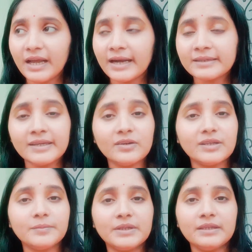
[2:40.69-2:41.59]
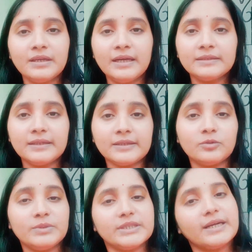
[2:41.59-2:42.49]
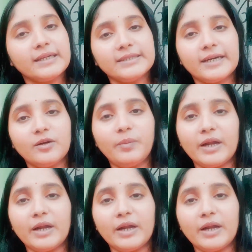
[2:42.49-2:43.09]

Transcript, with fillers: একটাই কথা বলি দাদা তুমি যেখানেই থাকো